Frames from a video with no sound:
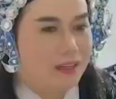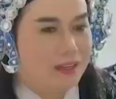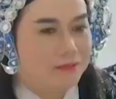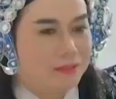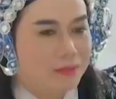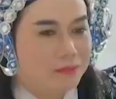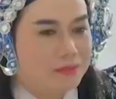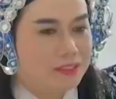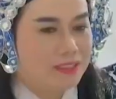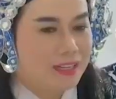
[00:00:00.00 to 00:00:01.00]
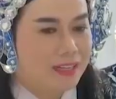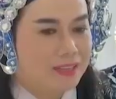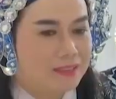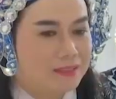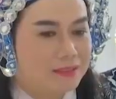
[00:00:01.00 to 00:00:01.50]
ờ, vinh mong ước
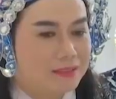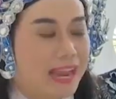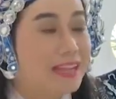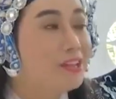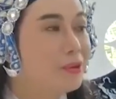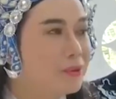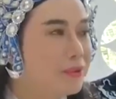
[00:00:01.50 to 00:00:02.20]
là được hát nhiều